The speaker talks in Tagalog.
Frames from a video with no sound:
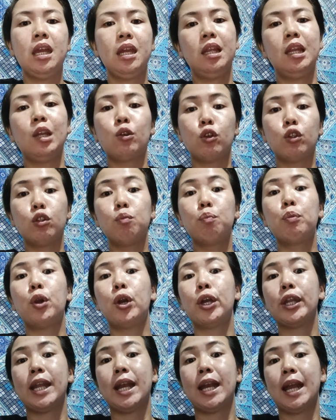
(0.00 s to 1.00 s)
likod
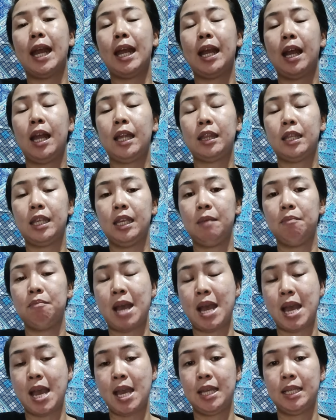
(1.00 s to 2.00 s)
po ng arating
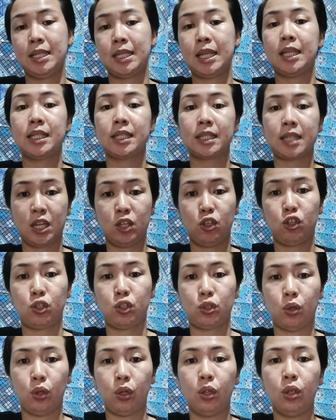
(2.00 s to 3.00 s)
bahay sa
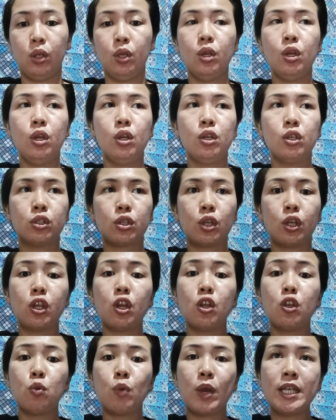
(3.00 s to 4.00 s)
extension. So
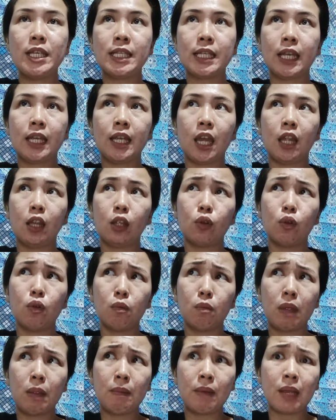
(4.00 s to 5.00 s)
yon once again,
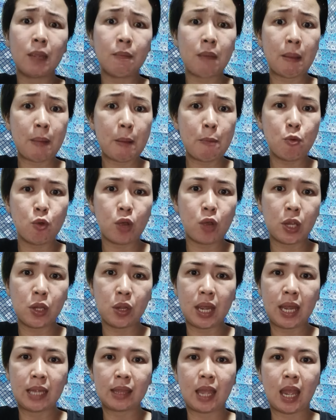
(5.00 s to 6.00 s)
kung may mga iba pa po
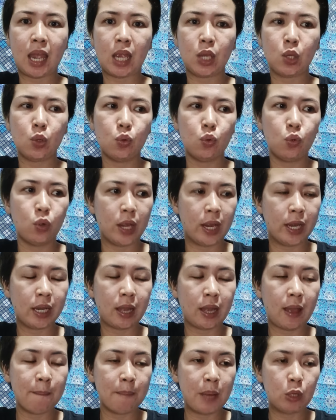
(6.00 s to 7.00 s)
kayong
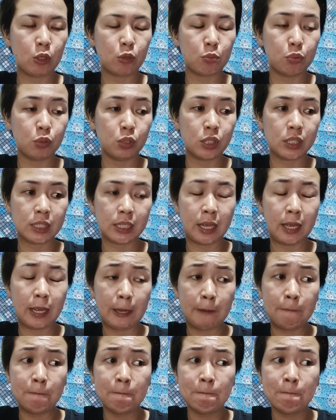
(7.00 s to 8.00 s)
katanungan about po
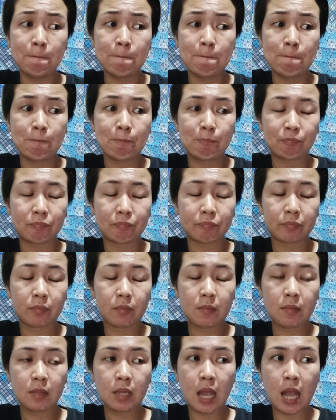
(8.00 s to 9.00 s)
sa
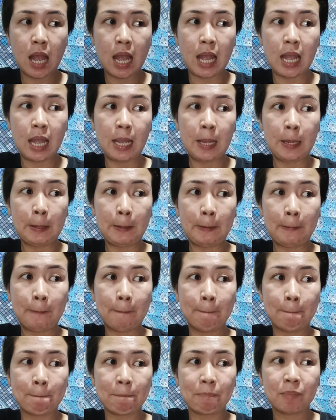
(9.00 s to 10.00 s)

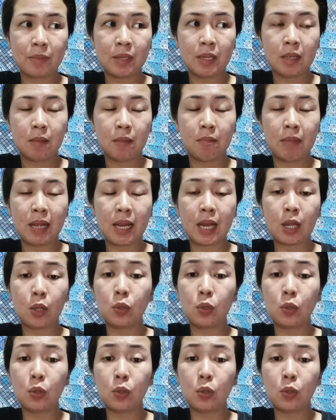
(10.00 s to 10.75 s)
um, mga